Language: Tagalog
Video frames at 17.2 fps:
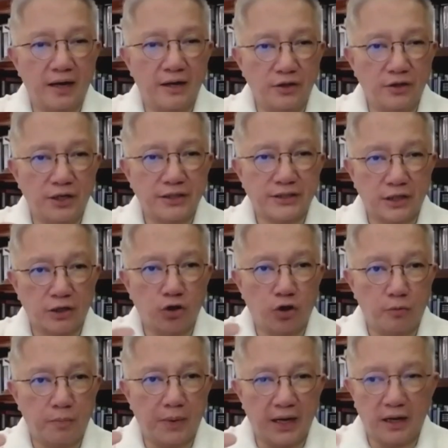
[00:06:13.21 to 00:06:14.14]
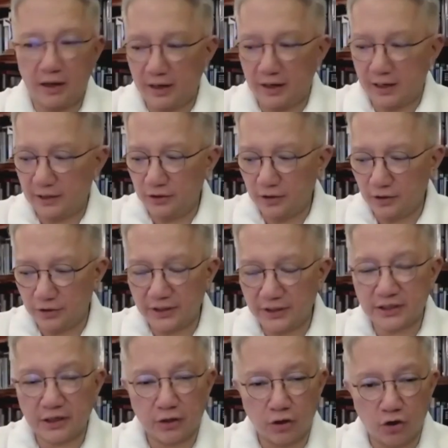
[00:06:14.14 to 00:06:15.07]
no, it's a global, no, no,
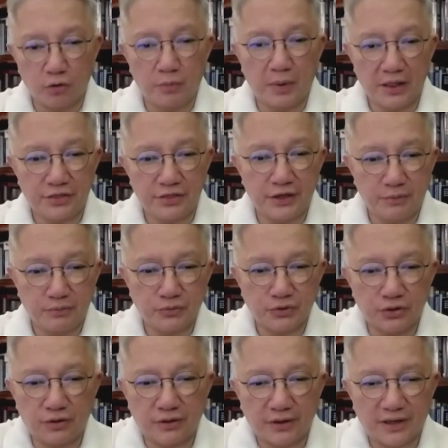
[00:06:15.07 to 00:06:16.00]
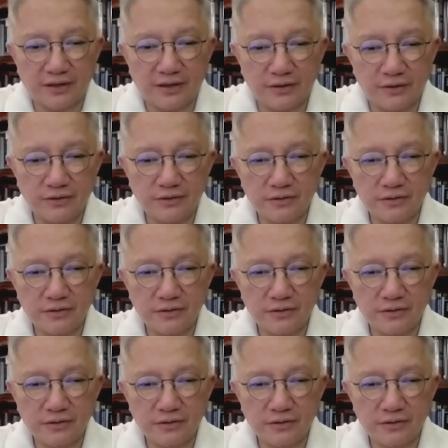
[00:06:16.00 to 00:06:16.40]
it's a global theme song, eh, no?